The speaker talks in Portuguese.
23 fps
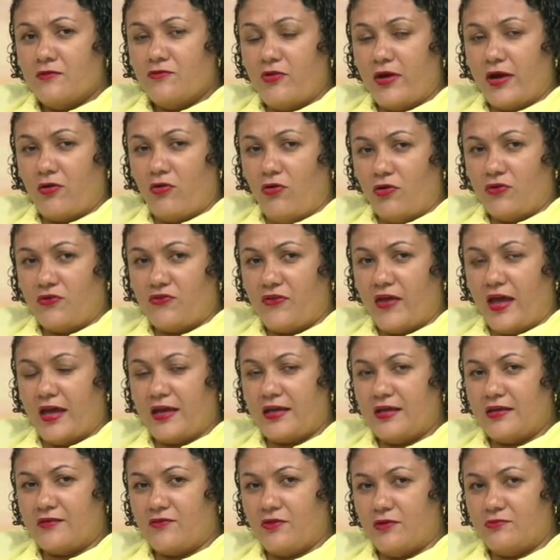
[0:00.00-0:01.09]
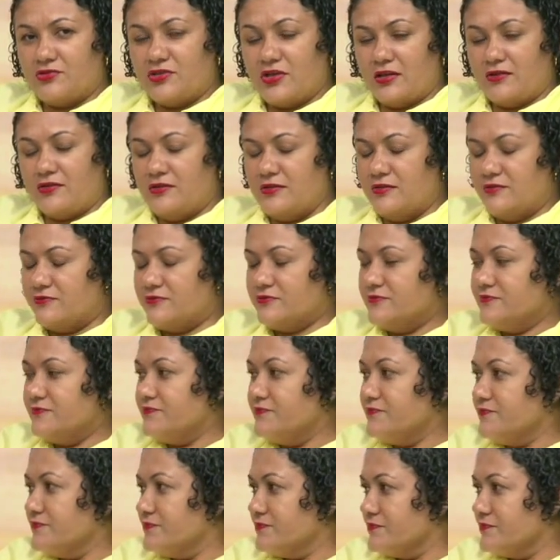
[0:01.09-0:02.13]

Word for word: né, consegue esse objetivo.